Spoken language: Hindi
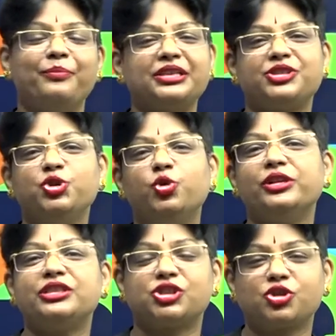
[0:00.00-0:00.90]
बस यू
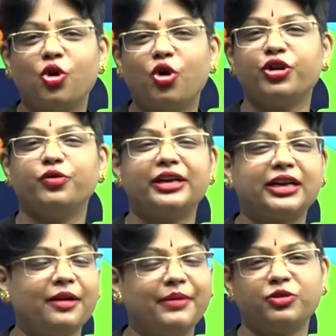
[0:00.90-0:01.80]
विल स्कोर यू विल
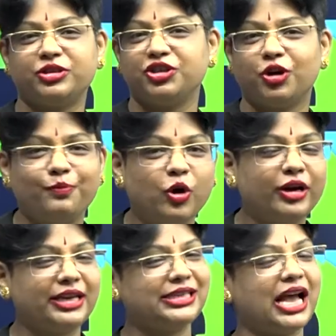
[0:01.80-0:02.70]
कम आउट इन योर
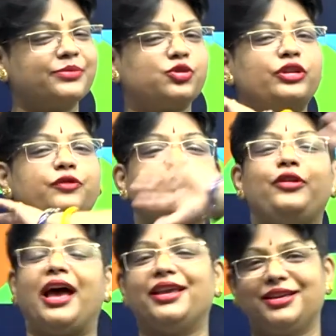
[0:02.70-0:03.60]
बोर्ड एग्जाम्स विथ
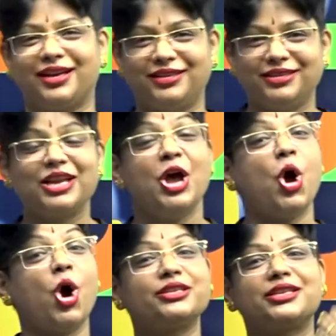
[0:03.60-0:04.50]
फ्लाइंग कलर्स
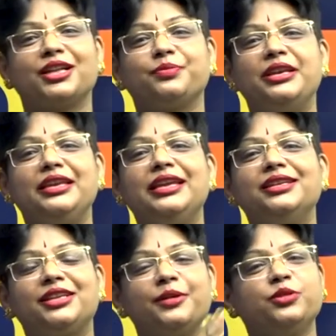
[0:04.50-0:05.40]
और साथ में
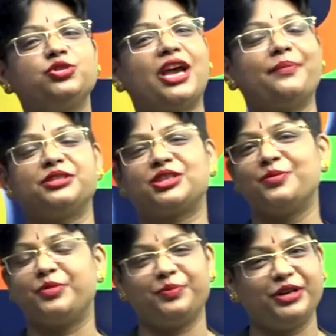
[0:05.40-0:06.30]
नीट की भी उन चैप्टर्स की
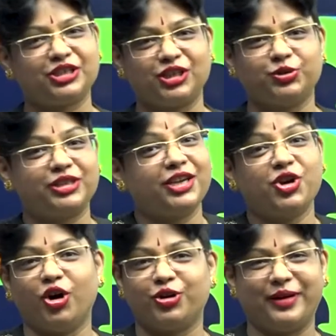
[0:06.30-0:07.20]
प्रिपरेशन हो जाएगी
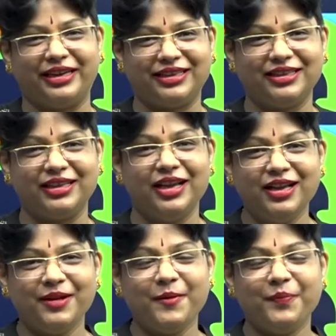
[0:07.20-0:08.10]
ऑटोमेटिकली
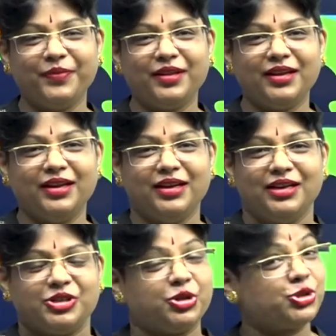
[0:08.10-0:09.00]

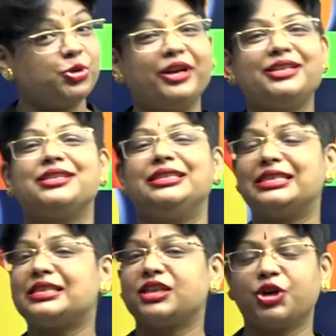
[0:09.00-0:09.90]
सो स्टूडेंट्स
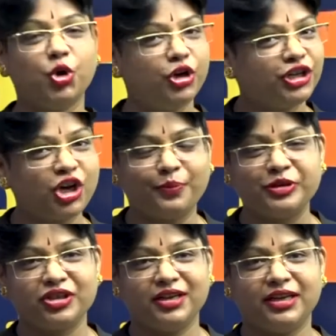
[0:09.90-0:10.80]
दिस इज अ गोल्डन
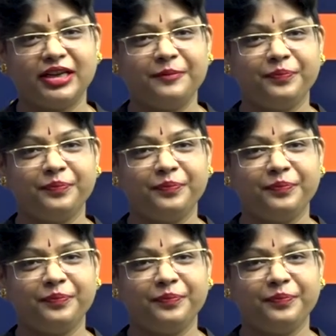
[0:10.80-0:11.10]
अपॉर्चुनिटी